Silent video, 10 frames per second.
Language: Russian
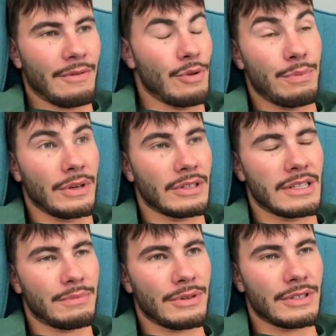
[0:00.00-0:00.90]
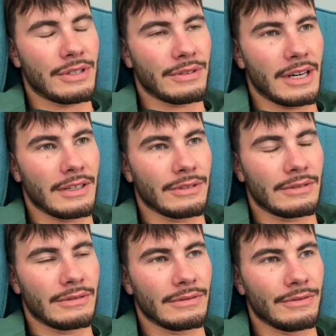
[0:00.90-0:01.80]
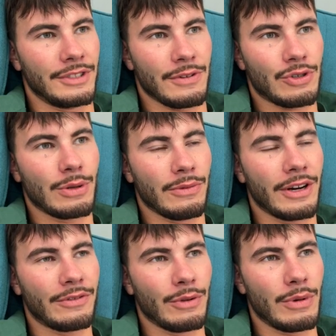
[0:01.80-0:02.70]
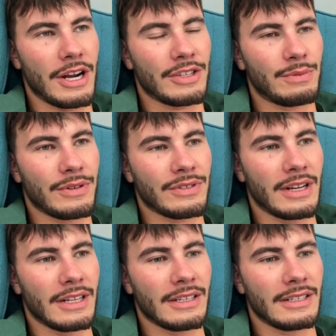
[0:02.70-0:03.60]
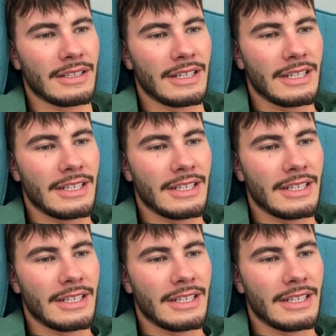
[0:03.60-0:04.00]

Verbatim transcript: Я влюбился просто вот как вот ну, в девушку бывает, влюбляешься с первого взгляда.